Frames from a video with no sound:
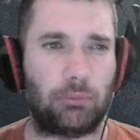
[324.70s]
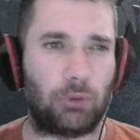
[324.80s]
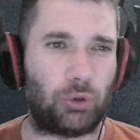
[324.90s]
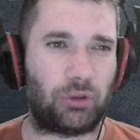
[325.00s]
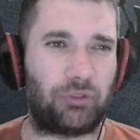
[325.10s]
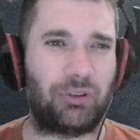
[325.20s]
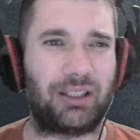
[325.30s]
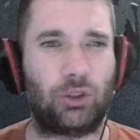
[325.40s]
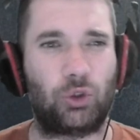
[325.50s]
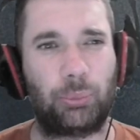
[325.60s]
Encore une fois,
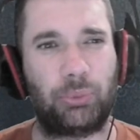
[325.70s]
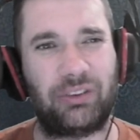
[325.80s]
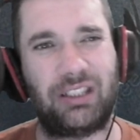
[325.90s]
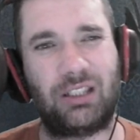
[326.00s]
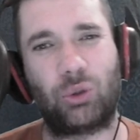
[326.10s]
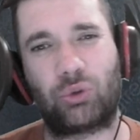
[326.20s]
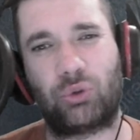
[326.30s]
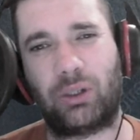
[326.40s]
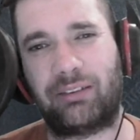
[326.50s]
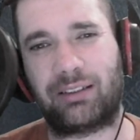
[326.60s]
quelques petites
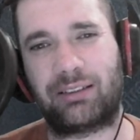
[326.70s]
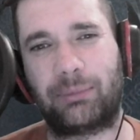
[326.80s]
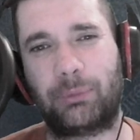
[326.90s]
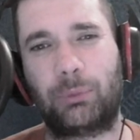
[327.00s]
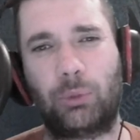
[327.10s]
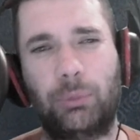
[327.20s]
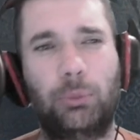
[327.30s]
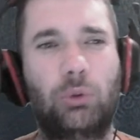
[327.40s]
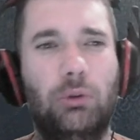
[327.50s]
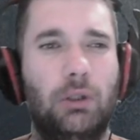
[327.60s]
lenteurs à certains moments, mais
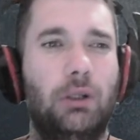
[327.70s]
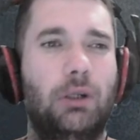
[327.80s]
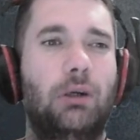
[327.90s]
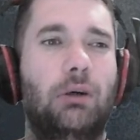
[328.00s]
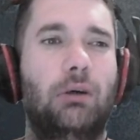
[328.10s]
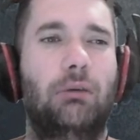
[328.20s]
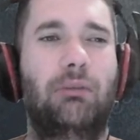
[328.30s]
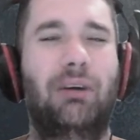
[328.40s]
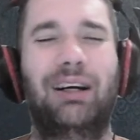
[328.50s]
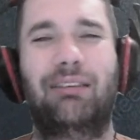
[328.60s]
bon,
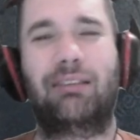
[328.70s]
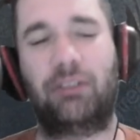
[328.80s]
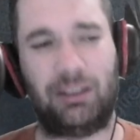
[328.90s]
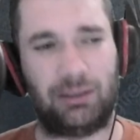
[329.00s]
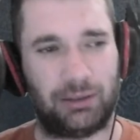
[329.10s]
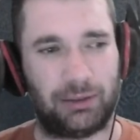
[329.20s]
bah, ça va.